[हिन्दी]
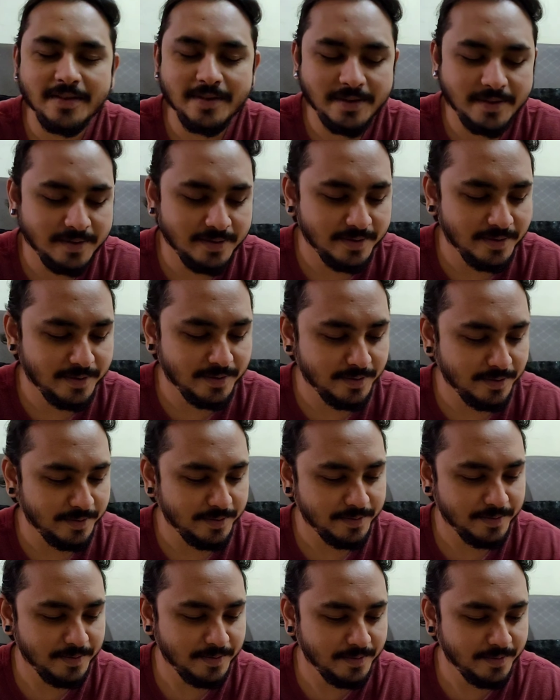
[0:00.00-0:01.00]
क्यों आपको
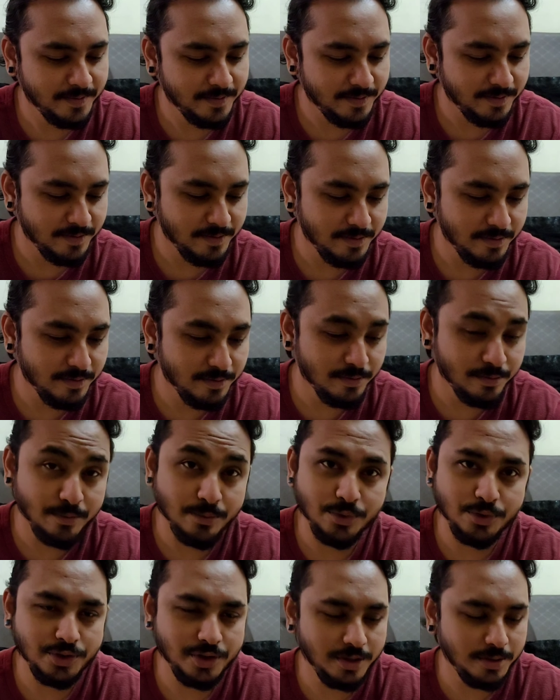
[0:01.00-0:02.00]
पसंद है ना कड़ी खिचड़ी हम्म,
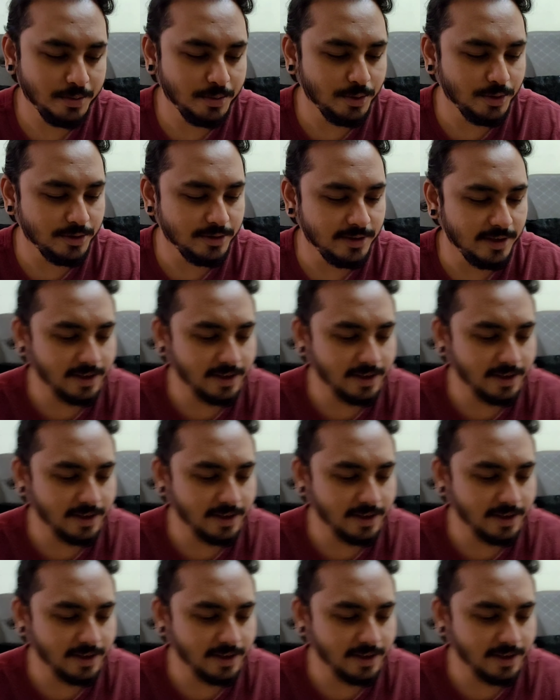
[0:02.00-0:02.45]
मुझे तो बहुत